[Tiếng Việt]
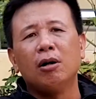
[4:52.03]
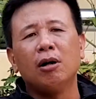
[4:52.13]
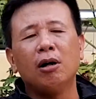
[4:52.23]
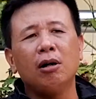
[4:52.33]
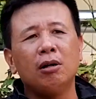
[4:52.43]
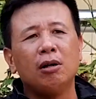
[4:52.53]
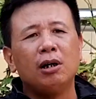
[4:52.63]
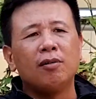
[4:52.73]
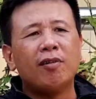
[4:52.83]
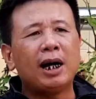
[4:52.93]
đó
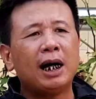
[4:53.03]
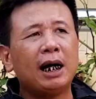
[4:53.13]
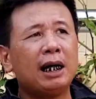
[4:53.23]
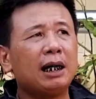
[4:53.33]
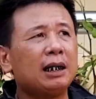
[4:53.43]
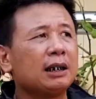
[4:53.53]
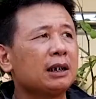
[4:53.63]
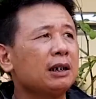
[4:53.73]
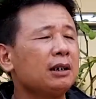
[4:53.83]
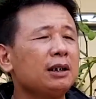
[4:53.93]
và
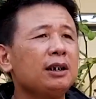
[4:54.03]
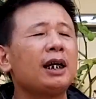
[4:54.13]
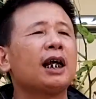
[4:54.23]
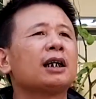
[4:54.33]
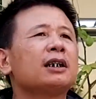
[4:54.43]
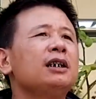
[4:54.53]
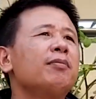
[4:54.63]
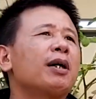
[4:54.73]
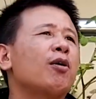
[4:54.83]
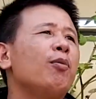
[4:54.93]
nhất là
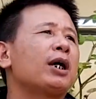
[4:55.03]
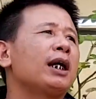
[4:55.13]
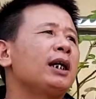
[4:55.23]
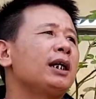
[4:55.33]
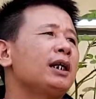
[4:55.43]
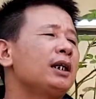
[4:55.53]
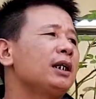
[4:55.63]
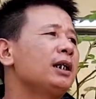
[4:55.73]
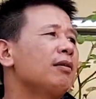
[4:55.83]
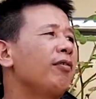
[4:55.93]
nhưng mà có một cái
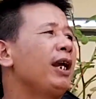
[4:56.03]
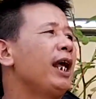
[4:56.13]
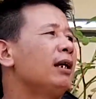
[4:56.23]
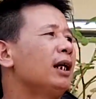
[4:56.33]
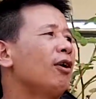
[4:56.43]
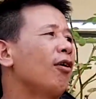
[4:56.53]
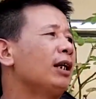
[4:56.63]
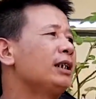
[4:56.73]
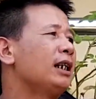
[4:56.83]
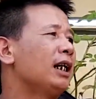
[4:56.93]
vấn đề nữa đó
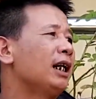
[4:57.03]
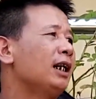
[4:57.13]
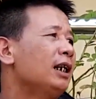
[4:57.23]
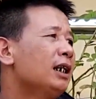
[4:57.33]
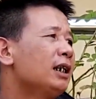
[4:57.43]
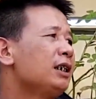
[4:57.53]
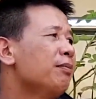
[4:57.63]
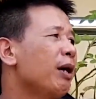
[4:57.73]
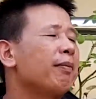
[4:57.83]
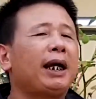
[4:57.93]
là gì là như
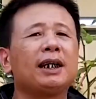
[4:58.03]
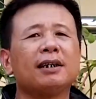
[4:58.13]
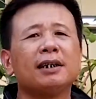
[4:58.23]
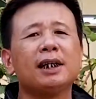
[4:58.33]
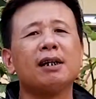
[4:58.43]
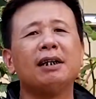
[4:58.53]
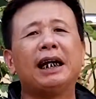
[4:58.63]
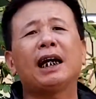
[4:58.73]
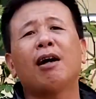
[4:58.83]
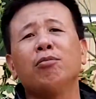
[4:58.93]
mấy hôm nay thì thời tiết hơi
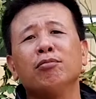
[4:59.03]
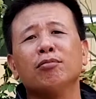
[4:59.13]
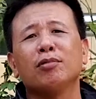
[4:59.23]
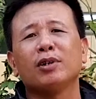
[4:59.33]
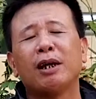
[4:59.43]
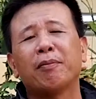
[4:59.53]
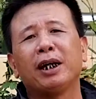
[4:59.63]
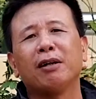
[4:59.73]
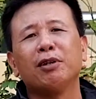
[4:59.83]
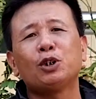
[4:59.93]
nắng nóng đặc
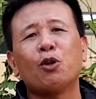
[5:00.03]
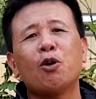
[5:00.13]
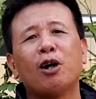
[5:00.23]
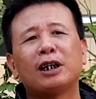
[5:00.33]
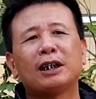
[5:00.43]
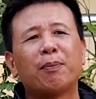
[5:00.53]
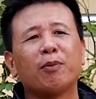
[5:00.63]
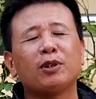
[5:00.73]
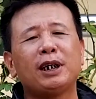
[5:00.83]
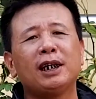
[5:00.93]
biệt là với chó con thì tập
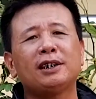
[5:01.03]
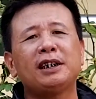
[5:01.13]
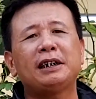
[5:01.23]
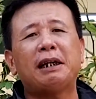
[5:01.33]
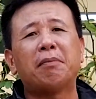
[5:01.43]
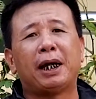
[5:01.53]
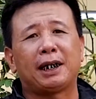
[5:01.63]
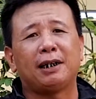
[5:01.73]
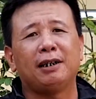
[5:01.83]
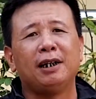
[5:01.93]
nó sẽ rất nhanh mệt
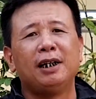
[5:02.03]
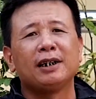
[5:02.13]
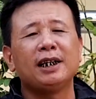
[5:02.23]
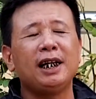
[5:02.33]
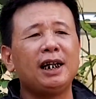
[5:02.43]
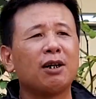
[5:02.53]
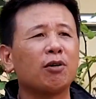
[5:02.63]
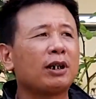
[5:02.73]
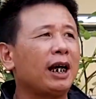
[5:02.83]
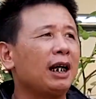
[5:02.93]
thế nên là
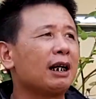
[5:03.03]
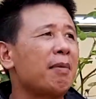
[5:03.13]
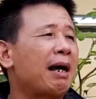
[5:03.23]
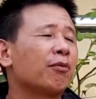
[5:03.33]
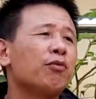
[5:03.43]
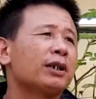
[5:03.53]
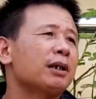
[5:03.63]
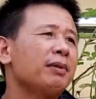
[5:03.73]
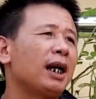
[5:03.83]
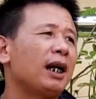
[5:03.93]
có thể là các bạn cũng phải
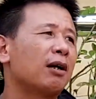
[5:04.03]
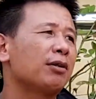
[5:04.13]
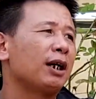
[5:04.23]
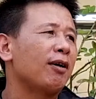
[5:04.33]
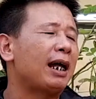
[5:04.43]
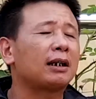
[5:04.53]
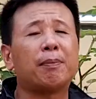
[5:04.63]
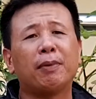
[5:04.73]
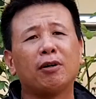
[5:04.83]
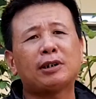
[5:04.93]
chấp nhận là có nó đang
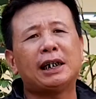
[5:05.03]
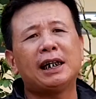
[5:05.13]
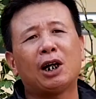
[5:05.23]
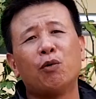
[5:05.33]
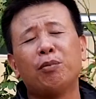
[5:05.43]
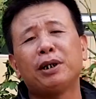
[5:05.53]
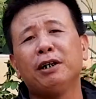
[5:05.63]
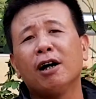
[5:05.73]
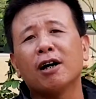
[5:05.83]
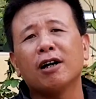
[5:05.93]
tập là nó chạy ra nó uống một tí
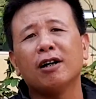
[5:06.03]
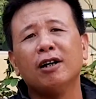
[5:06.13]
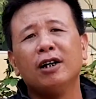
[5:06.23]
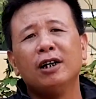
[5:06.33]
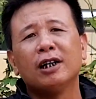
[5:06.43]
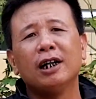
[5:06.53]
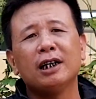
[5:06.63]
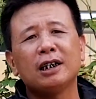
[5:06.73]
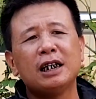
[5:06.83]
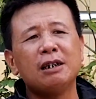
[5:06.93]
nước
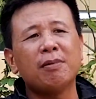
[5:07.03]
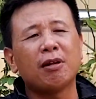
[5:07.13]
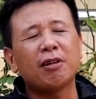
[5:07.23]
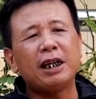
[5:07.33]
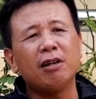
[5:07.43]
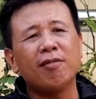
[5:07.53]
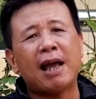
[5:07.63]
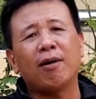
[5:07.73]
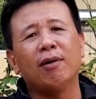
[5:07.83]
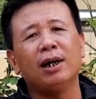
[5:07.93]
đấy, thế nhưng mà nó khi nó
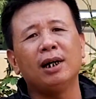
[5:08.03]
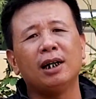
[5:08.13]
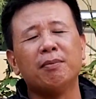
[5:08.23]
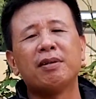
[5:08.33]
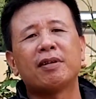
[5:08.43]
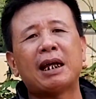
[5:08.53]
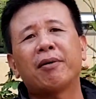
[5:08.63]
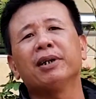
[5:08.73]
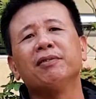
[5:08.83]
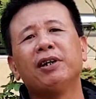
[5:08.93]
vào á là mình phải
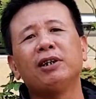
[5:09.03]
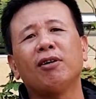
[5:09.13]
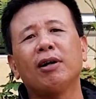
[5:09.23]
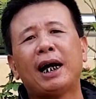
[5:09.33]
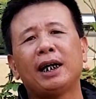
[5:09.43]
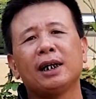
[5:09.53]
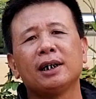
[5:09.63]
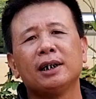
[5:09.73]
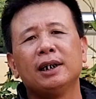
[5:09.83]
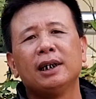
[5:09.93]
tạo cái hưng phấn cho nó ngay
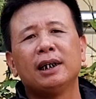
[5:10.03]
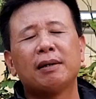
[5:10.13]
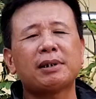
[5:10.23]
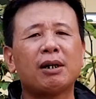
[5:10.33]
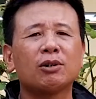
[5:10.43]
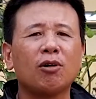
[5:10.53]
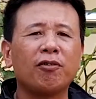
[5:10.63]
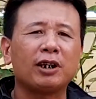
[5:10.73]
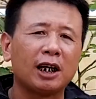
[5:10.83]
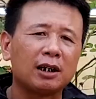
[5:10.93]
làm sao cho nó
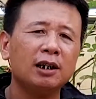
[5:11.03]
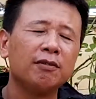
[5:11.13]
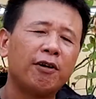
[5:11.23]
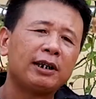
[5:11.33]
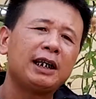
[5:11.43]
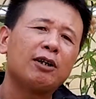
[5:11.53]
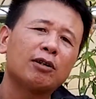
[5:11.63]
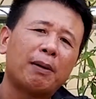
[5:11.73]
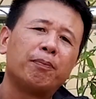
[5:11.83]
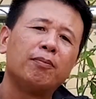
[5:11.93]
phải thật hưng phấn khi nó
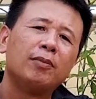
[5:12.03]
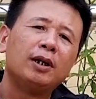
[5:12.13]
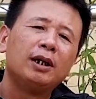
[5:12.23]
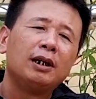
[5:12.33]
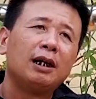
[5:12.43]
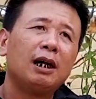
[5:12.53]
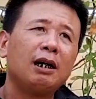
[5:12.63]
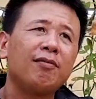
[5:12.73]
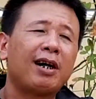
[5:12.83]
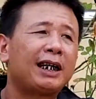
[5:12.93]
tập
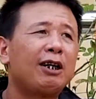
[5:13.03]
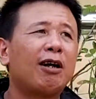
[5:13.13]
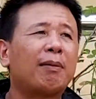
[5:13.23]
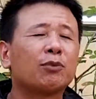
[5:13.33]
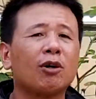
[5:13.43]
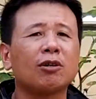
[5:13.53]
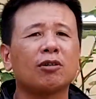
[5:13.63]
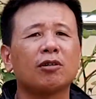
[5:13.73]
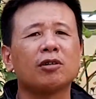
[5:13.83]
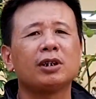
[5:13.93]
đấy, và khi nó làm tốt
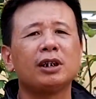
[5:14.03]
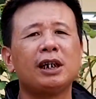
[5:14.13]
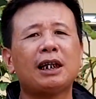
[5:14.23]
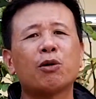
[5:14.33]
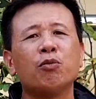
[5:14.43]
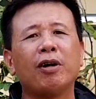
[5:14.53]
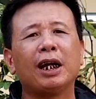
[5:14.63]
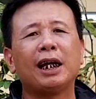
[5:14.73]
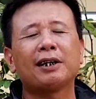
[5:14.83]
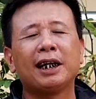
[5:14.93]
thì ta cũng phải
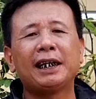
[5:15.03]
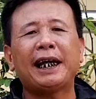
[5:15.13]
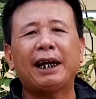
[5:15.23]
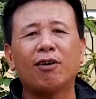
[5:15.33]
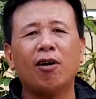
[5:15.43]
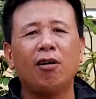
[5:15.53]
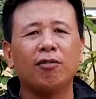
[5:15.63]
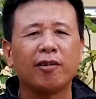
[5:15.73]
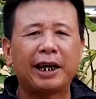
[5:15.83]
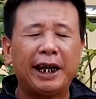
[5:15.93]
lại lên khen nó
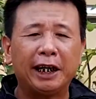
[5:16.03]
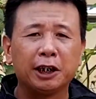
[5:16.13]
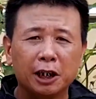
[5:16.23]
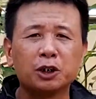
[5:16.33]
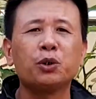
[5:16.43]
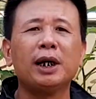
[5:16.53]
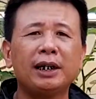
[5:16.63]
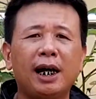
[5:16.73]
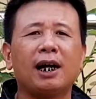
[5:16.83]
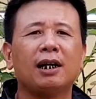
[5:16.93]
phải khen thường
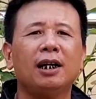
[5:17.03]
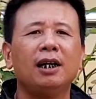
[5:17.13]
xuyên nhá